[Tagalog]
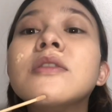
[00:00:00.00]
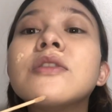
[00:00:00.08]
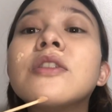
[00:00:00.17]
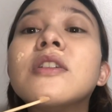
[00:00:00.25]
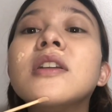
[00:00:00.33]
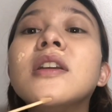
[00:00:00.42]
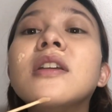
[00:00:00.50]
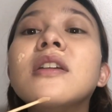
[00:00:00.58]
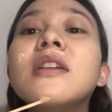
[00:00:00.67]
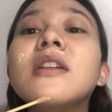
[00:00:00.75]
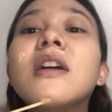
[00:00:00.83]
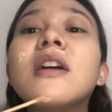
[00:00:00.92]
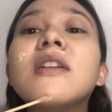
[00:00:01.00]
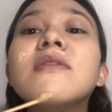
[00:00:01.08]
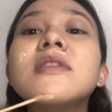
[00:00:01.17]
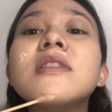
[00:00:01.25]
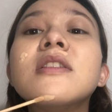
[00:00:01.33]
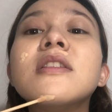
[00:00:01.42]
Sorry,
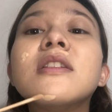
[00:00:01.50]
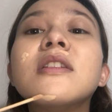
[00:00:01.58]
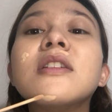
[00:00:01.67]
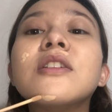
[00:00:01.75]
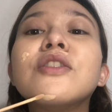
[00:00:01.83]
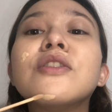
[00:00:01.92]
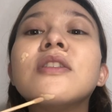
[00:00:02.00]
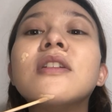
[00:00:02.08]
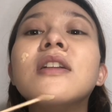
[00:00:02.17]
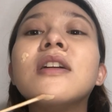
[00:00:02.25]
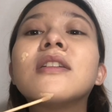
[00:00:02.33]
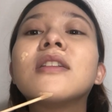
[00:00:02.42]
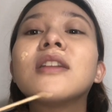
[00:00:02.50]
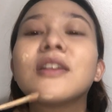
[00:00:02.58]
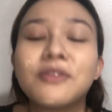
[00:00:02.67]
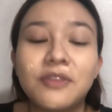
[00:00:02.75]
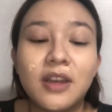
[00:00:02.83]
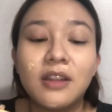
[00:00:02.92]
lalabs, naririnig niyo yung
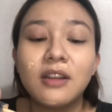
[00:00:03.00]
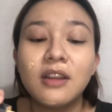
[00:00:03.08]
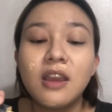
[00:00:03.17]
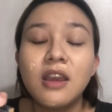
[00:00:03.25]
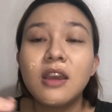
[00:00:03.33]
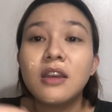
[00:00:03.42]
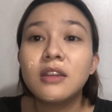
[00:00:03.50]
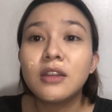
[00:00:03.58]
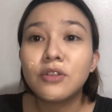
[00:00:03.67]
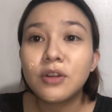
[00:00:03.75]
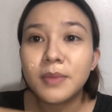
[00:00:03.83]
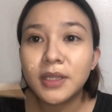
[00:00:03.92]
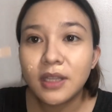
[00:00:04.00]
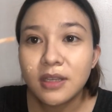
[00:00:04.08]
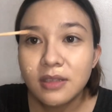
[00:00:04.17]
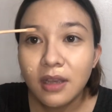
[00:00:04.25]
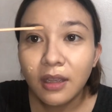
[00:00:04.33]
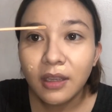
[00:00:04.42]
electric fan. Hindi ko na
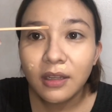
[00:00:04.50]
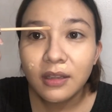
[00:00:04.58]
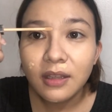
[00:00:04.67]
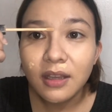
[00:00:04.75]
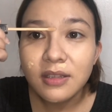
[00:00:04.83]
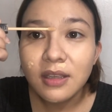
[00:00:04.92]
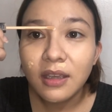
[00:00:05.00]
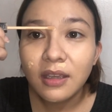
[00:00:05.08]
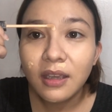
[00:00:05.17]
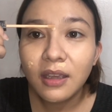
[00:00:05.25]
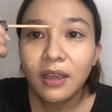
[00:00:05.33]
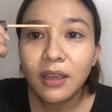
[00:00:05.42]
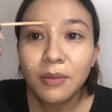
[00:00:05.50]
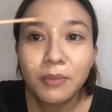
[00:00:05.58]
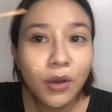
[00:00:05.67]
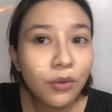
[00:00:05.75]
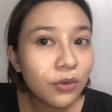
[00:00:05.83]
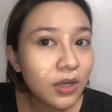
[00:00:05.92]
matiis ang init kasi.
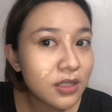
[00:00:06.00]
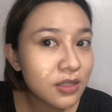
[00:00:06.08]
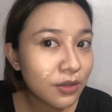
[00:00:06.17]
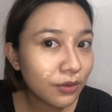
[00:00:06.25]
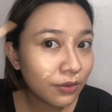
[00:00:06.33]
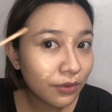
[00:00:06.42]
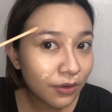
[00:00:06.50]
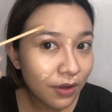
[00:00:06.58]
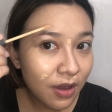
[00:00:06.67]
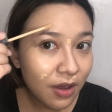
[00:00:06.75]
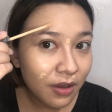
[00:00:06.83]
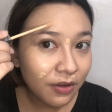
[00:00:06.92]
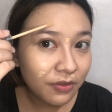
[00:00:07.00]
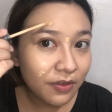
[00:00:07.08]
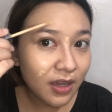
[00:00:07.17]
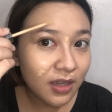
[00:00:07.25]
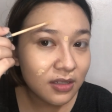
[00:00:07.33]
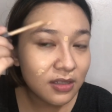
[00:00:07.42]
Mahulas yung
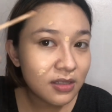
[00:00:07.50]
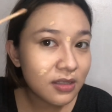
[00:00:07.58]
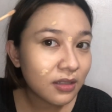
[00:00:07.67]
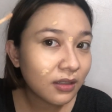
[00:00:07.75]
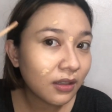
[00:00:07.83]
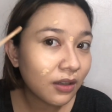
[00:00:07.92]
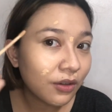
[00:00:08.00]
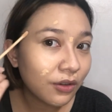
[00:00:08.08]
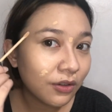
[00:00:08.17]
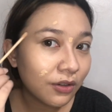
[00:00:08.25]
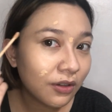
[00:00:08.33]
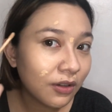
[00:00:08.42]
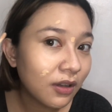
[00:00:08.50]
face ko.